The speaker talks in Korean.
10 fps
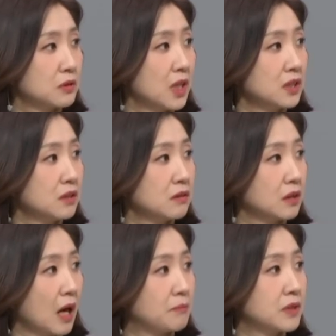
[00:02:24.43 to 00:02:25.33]
사실은
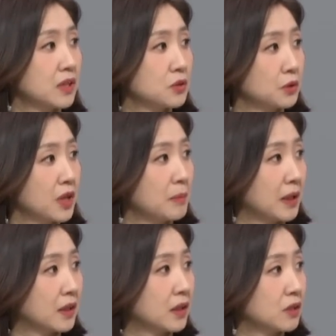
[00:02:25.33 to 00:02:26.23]
갑자기 전화를
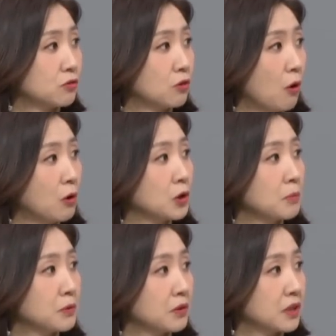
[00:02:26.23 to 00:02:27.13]
받아가지고
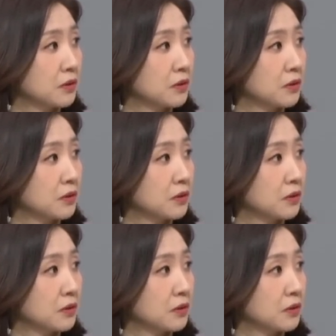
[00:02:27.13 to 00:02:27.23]
엉겹결에